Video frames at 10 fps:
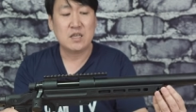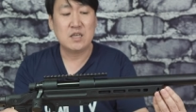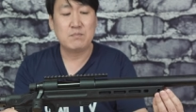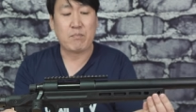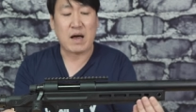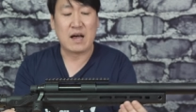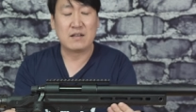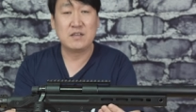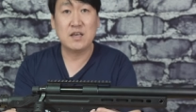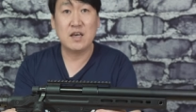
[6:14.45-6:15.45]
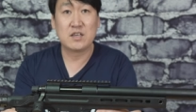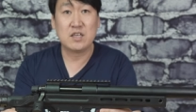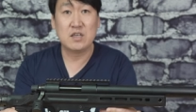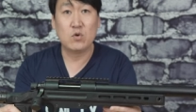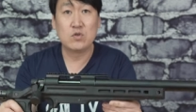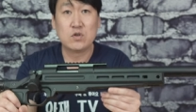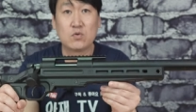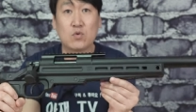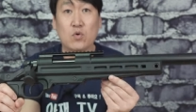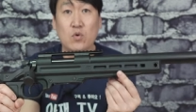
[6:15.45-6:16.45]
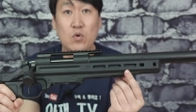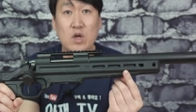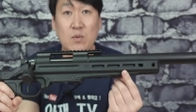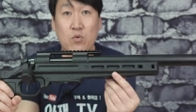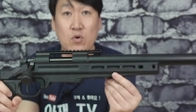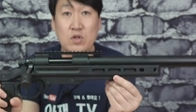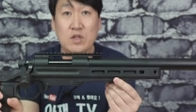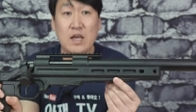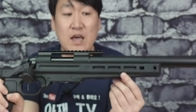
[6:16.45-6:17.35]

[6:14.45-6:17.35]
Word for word: 이 바디에 기본적으로 이렇게 보이는